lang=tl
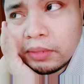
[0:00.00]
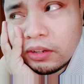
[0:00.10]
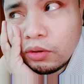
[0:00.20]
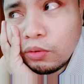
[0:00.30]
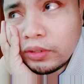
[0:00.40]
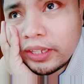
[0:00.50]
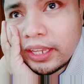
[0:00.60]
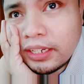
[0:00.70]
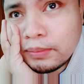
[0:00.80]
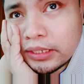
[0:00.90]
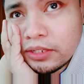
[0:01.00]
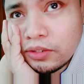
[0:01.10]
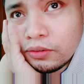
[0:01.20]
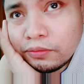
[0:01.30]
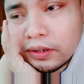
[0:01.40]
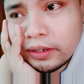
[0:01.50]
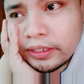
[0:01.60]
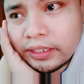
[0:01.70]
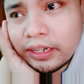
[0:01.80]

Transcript: parang okay naman siya so far.